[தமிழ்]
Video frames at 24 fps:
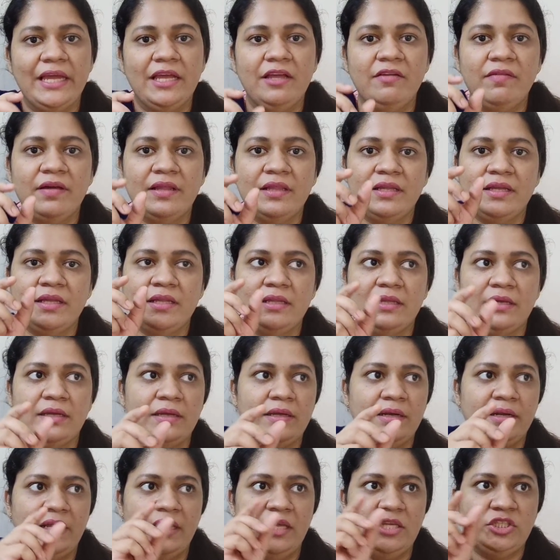எக் வந்து அந்த
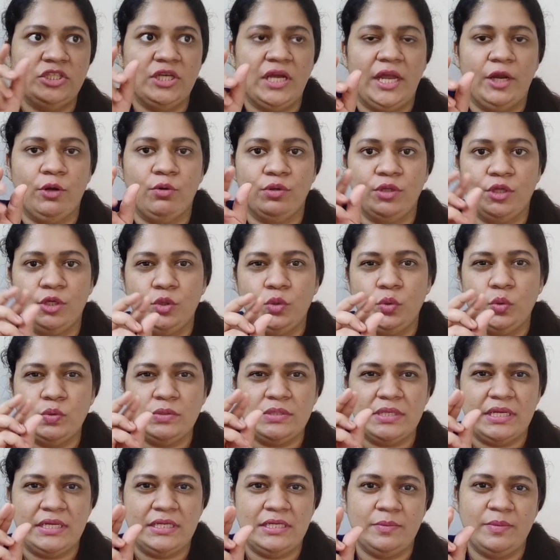ரீச் ஆயிரும் அந்த டூ
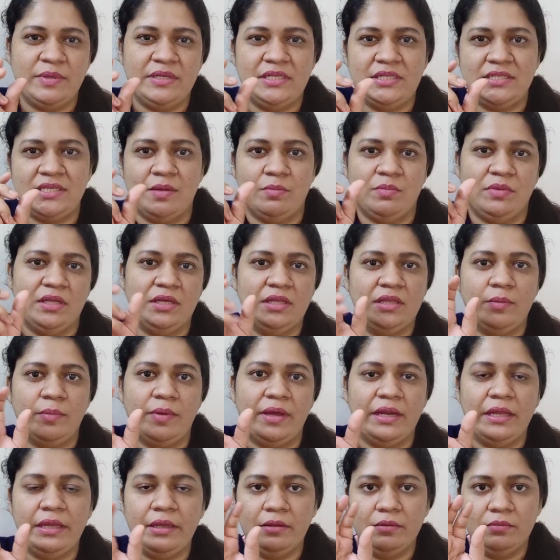சென்டிமீட்டர் சம்திங் அந்த
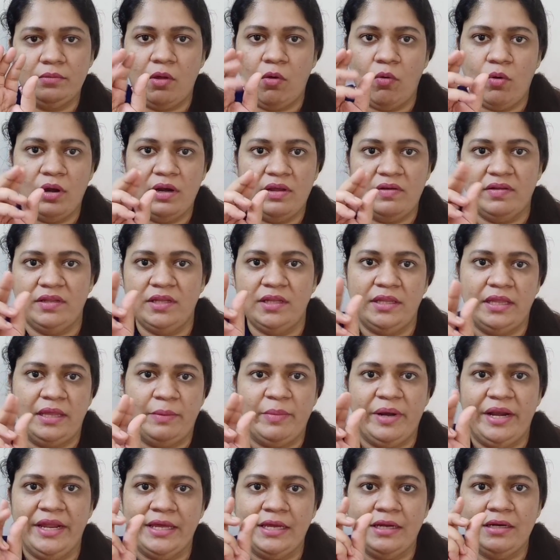மாதிரி அவங்களுக்கு வந்து அந்த
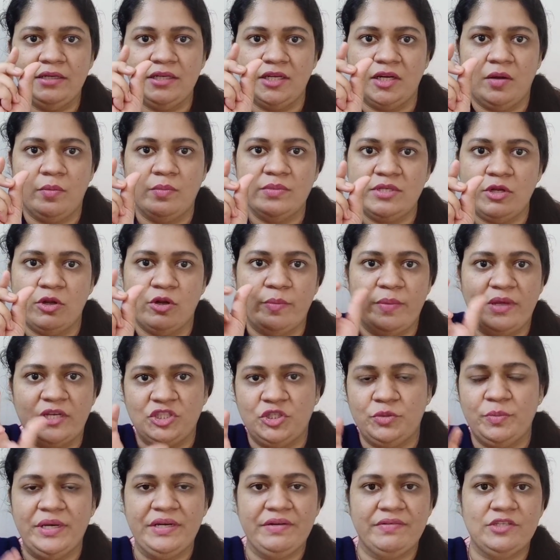மெடிக்கல் டேர்ம்ஸில் ஒரு
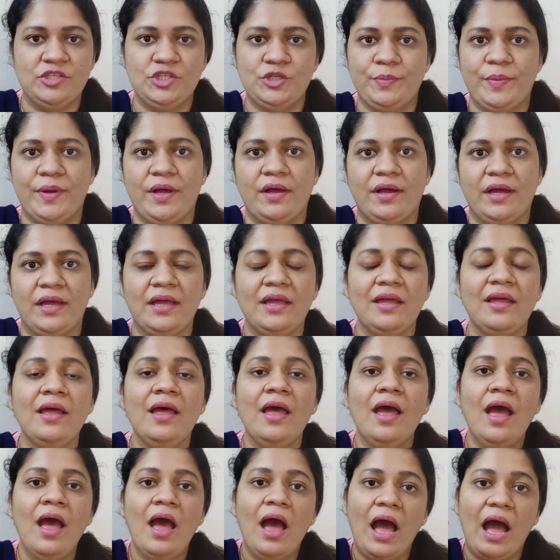மெஷர்மெண்ட் வச்சுருப்பாங்க
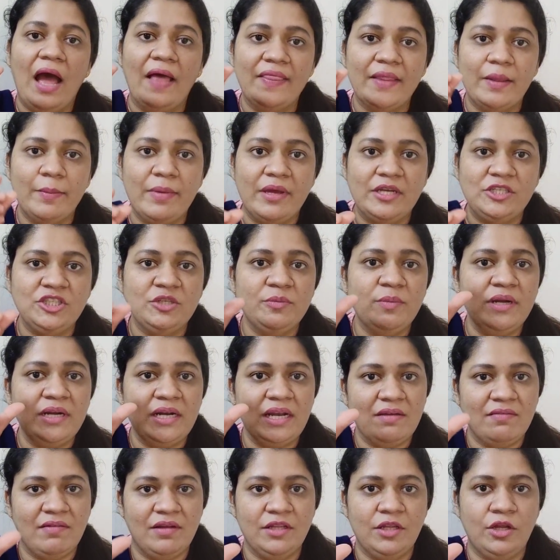அந்த
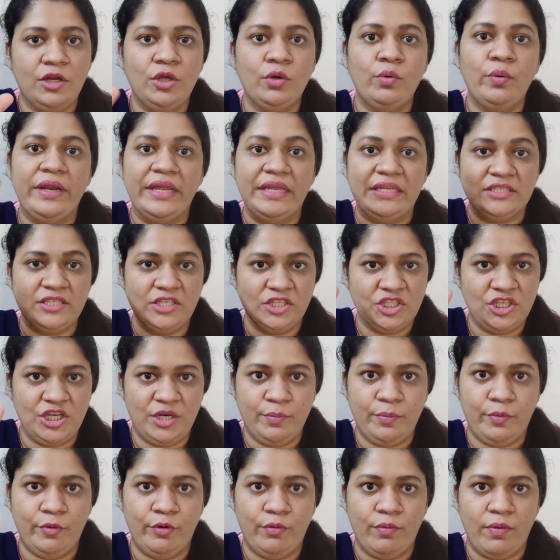மெஷர்மெண்ட்டில் வந்தோடனே ஒரு
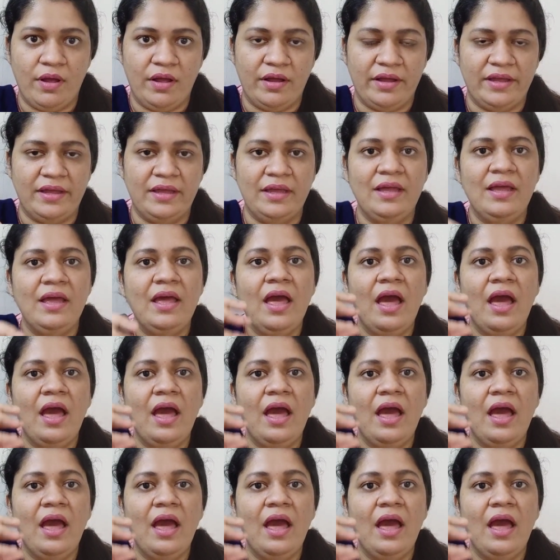இன்ஜெக்ஷன் போடுவாங்க